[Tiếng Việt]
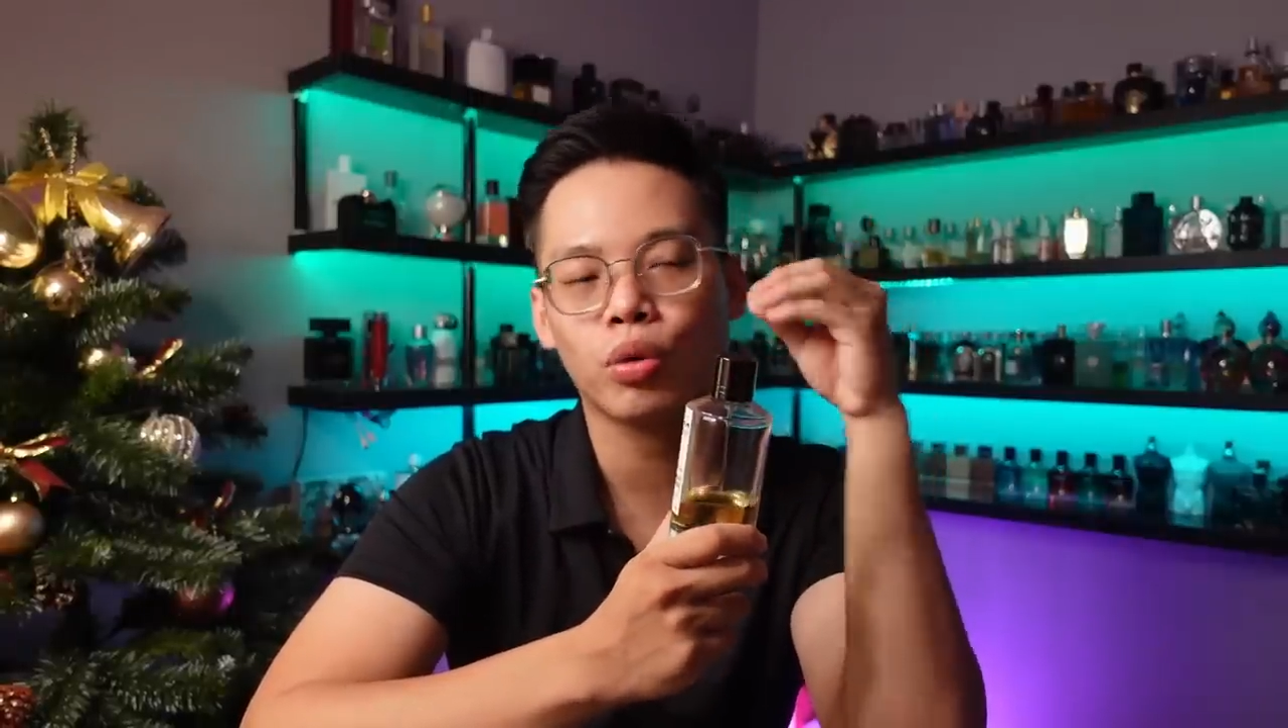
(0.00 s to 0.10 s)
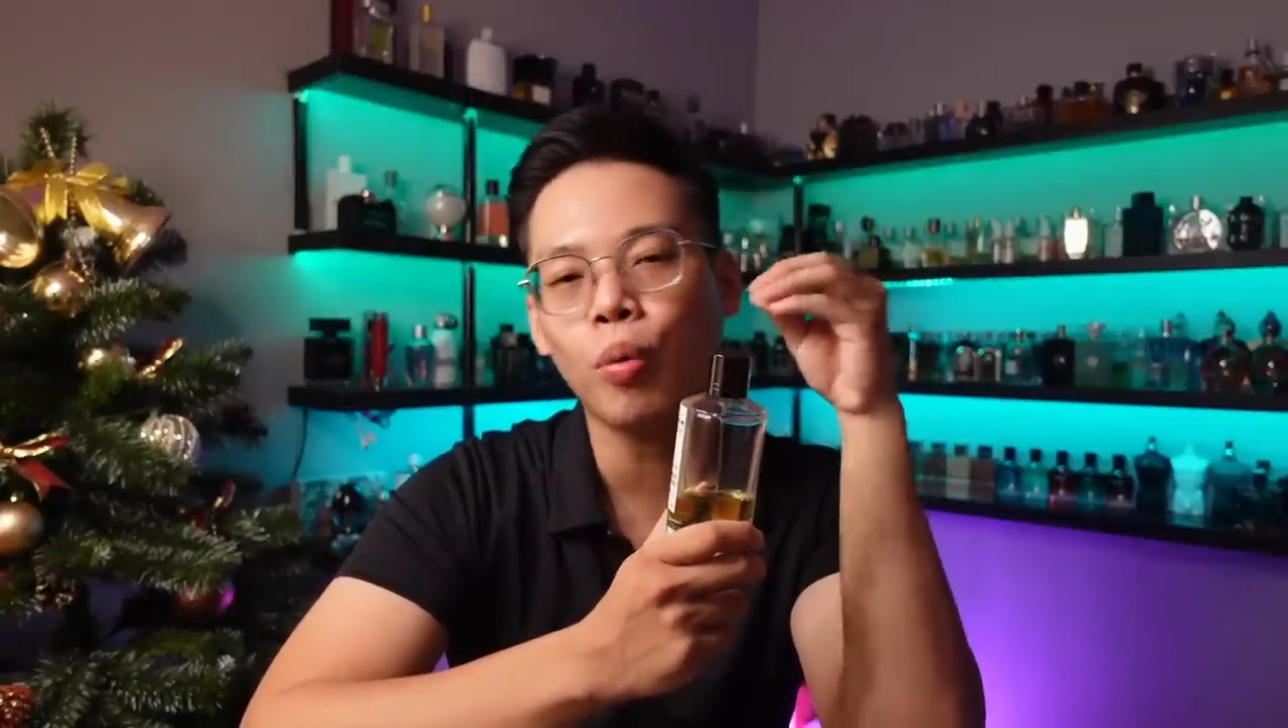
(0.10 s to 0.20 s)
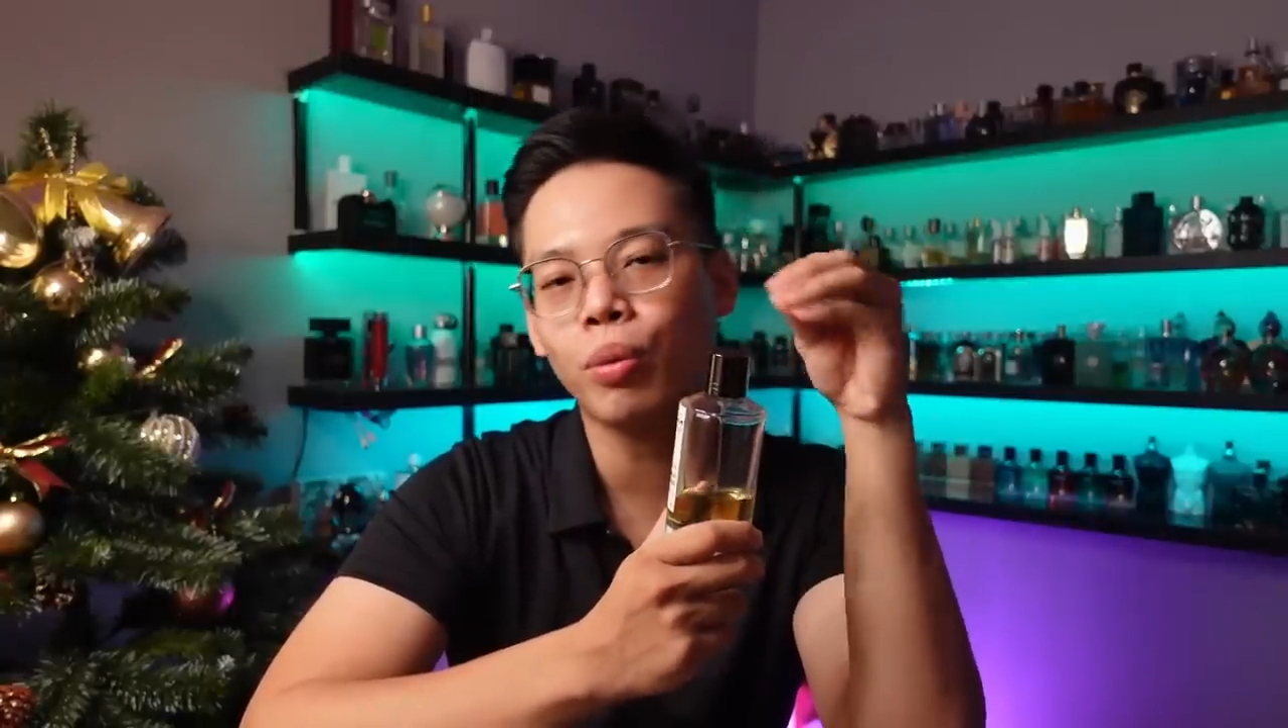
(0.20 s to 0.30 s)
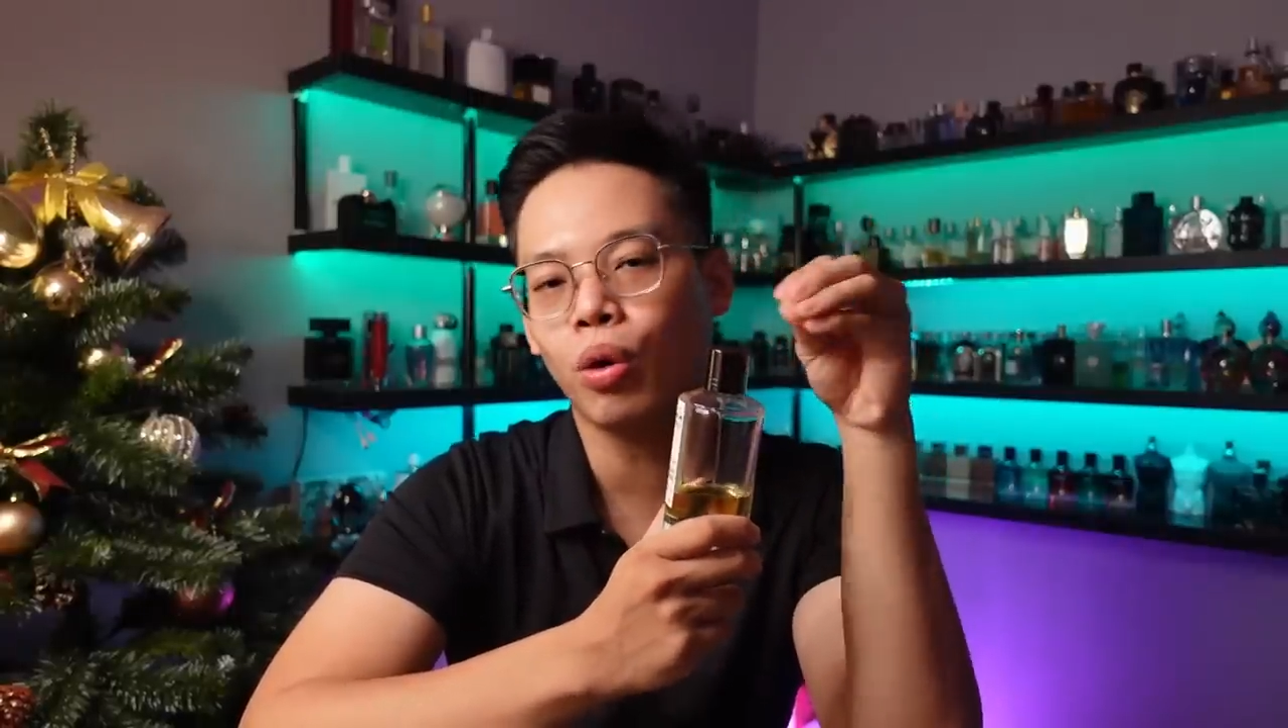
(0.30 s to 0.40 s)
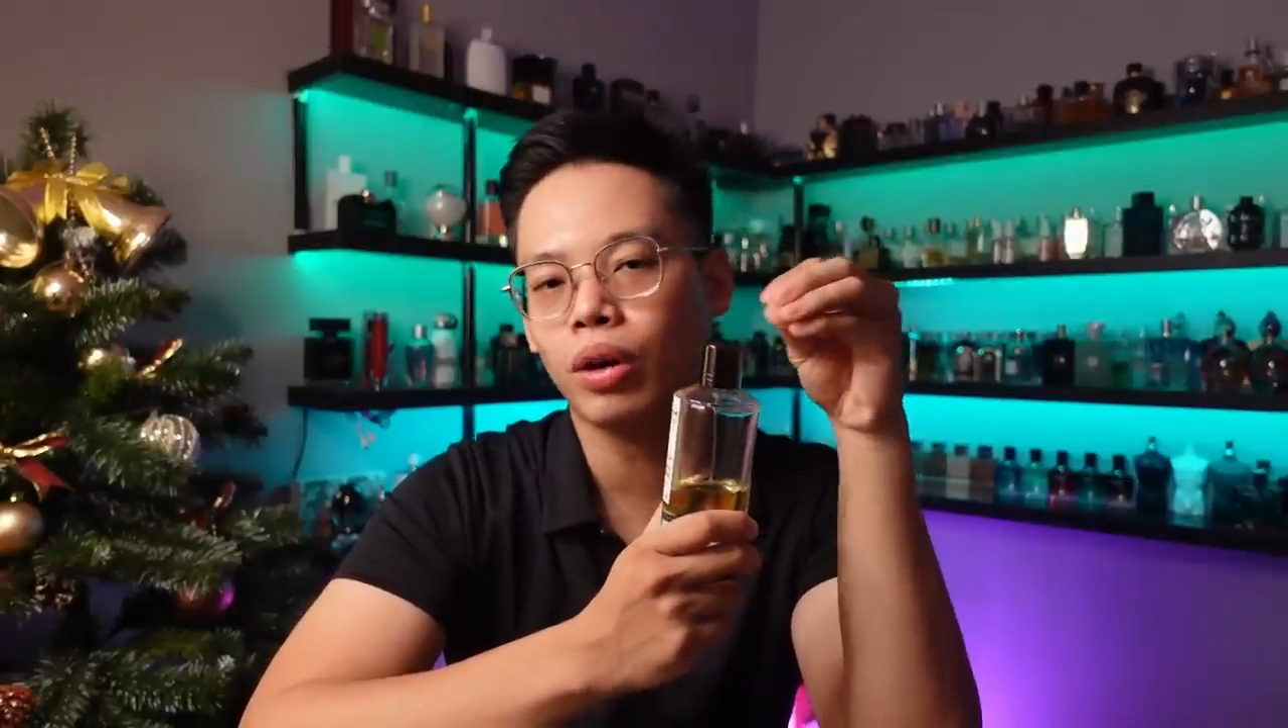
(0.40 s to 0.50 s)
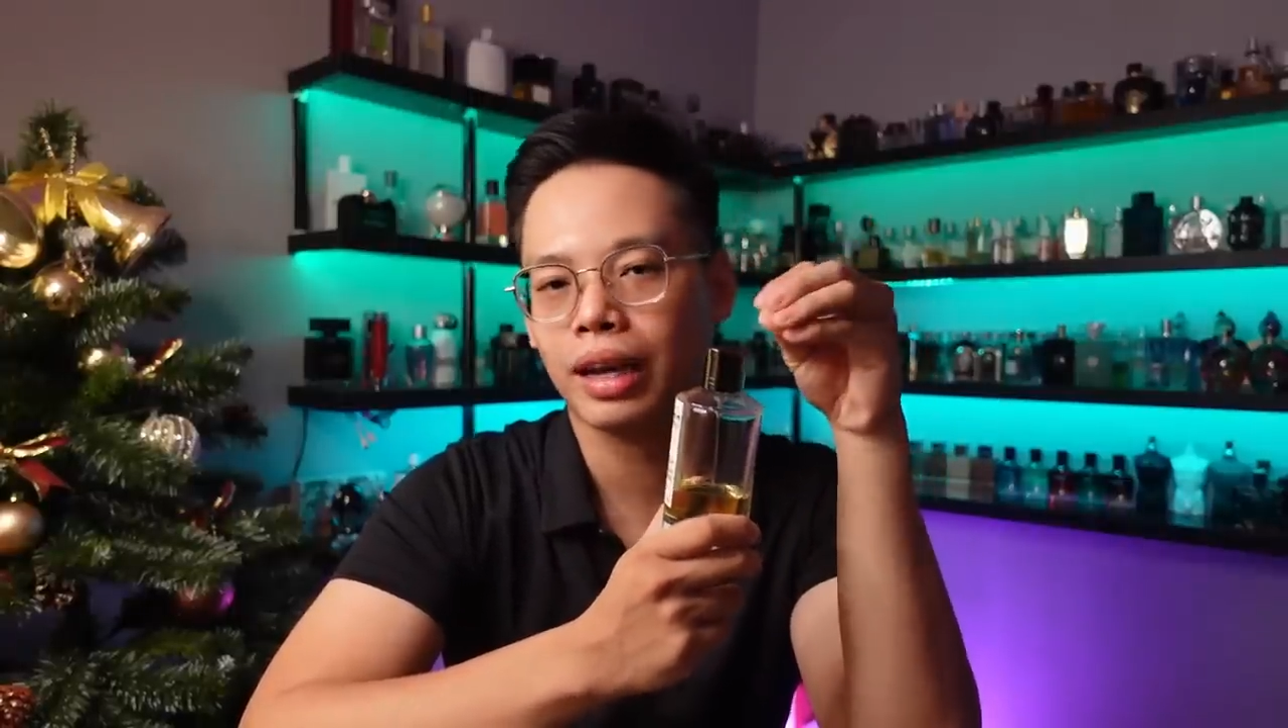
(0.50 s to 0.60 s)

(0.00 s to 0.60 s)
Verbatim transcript: top nốt